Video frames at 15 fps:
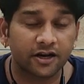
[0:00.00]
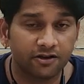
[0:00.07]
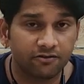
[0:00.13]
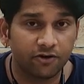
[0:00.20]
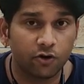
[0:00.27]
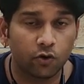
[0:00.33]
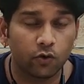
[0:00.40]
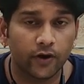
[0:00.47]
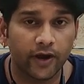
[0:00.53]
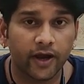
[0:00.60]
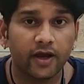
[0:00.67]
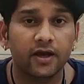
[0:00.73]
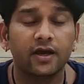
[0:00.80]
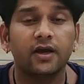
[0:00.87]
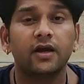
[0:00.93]
रिव्यू है
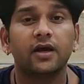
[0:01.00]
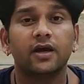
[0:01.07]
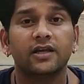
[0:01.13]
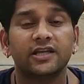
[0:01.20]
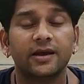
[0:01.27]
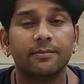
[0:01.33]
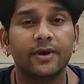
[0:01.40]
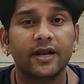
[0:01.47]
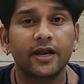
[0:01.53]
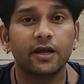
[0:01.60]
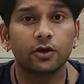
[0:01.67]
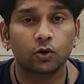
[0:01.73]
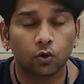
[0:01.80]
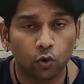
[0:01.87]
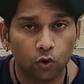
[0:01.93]
ये मेरे
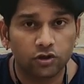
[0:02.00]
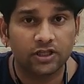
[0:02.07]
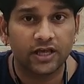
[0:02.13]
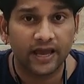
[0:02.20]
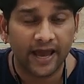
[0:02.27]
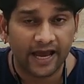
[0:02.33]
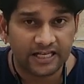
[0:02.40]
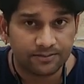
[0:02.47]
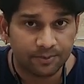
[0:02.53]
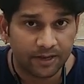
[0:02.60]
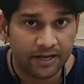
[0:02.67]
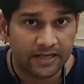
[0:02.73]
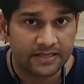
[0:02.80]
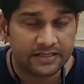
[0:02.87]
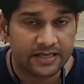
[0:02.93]
खुद के
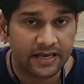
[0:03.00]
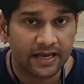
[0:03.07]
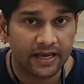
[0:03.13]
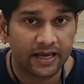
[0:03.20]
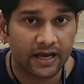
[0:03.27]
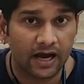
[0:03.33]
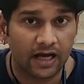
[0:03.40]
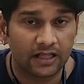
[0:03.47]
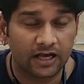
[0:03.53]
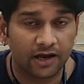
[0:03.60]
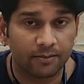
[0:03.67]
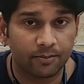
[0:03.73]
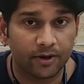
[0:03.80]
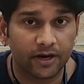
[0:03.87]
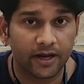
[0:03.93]
एक्सपीरियंस के आधार
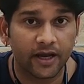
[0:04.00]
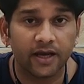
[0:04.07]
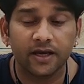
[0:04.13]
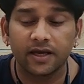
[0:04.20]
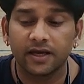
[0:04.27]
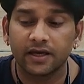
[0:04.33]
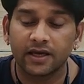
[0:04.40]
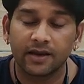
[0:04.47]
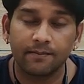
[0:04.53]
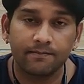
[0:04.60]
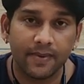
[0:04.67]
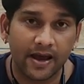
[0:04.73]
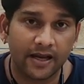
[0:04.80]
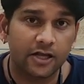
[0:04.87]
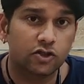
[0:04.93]
पर है कि
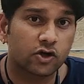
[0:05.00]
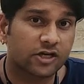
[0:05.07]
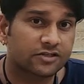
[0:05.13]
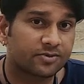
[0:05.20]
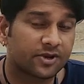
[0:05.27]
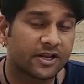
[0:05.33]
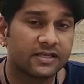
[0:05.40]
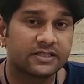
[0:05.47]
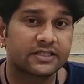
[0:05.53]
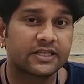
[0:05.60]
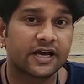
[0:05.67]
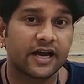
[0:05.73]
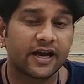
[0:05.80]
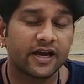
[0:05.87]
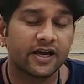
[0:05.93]
मैंने जो एक्सपीरियंस
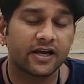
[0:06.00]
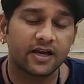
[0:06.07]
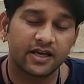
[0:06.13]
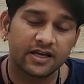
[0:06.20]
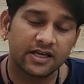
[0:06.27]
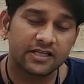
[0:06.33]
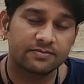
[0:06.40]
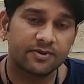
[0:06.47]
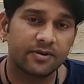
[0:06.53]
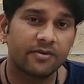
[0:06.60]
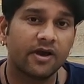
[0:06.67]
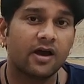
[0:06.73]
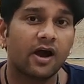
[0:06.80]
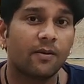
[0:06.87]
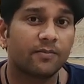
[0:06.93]
किया है इसमें
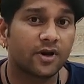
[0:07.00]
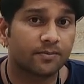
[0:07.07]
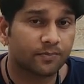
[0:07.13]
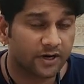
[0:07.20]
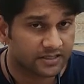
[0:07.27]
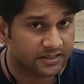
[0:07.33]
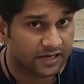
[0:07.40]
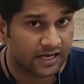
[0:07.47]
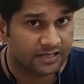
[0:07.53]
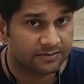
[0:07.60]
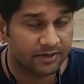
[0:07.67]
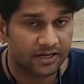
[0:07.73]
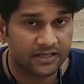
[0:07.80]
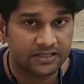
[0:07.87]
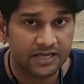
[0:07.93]
मैं अपना पर्सनल
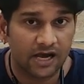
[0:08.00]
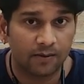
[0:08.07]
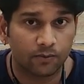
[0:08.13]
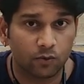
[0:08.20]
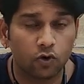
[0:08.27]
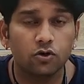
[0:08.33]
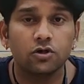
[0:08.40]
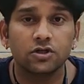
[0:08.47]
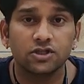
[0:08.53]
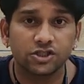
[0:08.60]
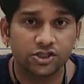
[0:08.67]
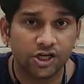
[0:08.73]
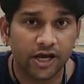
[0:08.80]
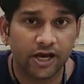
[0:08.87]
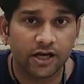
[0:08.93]
एक्सपीरियंस ही आपको
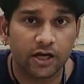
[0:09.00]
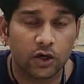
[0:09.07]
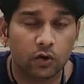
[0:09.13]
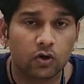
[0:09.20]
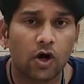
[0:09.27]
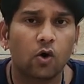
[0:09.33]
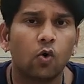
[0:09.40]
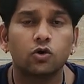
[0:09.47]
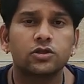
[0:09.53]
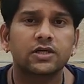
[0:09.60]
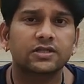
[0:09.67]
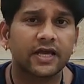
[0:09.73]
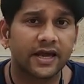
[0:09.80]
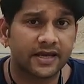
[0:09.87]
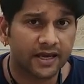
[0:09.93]
शेयर करूंगा हो
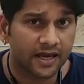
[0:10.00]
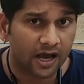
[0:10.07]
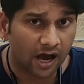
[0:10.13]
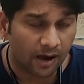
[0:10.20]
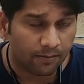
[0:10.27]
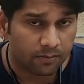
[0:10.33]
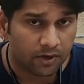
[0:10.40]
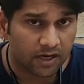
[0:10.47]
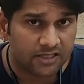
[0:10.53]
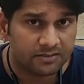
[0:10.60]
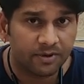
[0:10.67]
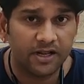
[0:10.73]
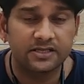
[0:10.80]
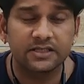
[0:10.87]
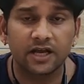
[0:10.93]
सकता है कि आपका
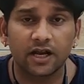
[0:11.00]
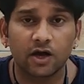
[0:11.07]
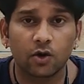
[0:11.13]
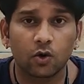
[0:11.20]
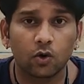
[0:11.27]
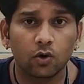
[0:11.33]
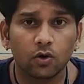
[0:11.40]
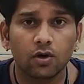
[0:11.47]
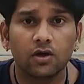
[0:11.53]
एक्सपीरियंस अलग हो